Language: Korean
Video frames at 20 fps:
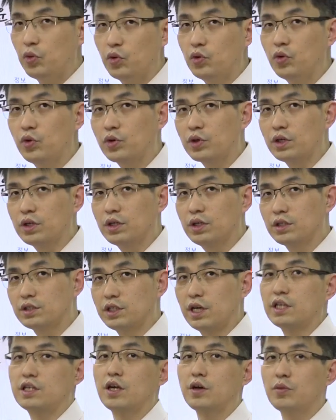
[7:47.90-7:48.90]
목록이
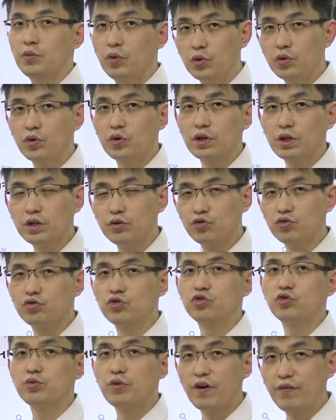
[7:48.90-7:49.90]
재생 목록이
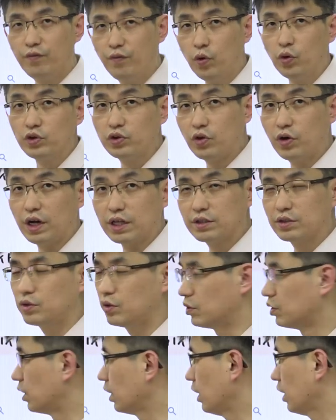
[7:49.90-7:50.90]
유튜브의 폴더 같은
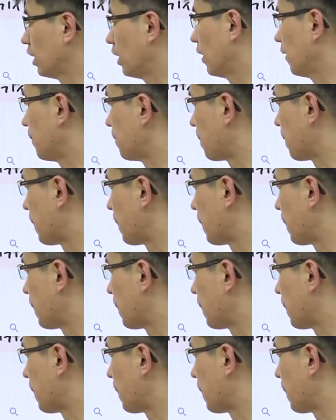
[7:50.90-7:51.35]
건데